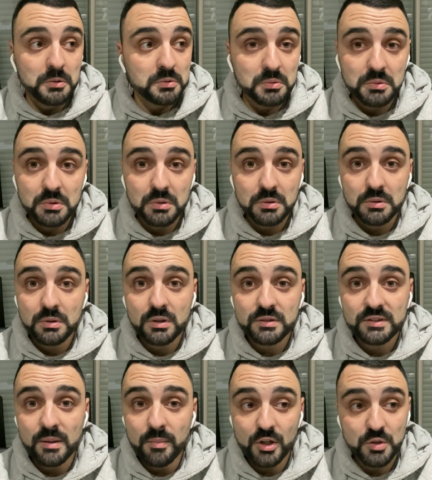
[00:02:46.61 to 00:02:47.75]
Donc euh, quand
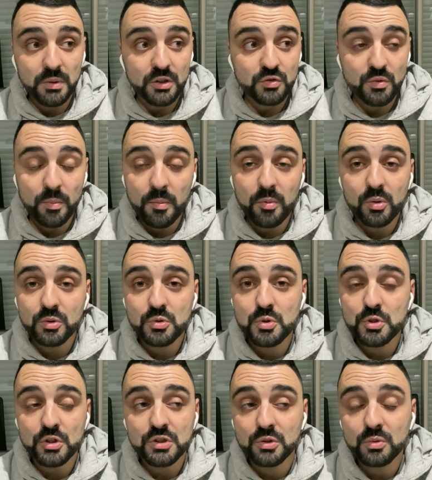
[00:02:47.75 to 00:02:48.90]
ça marche bien, je vois pas pourquoi tu
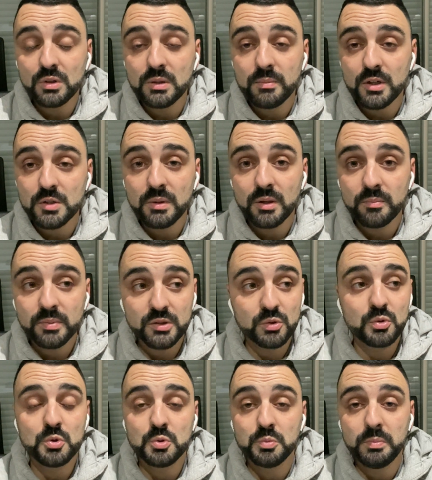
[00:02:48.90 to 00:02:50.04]
changes un truc qui marche bien parce que
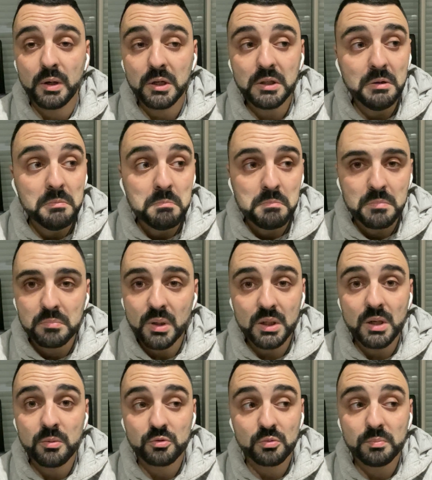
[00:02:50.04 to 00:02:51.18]
tu joues Paris. Paris,
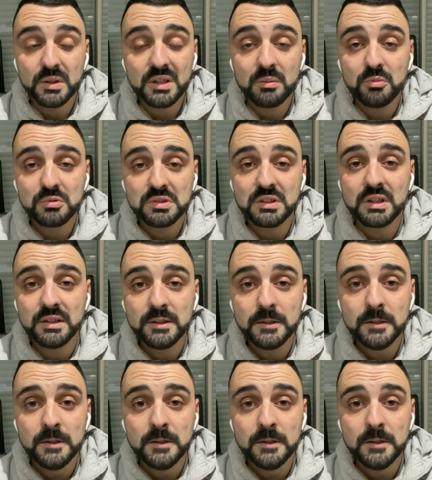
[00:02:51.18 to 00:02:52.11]
ils sont pas très bons cette année.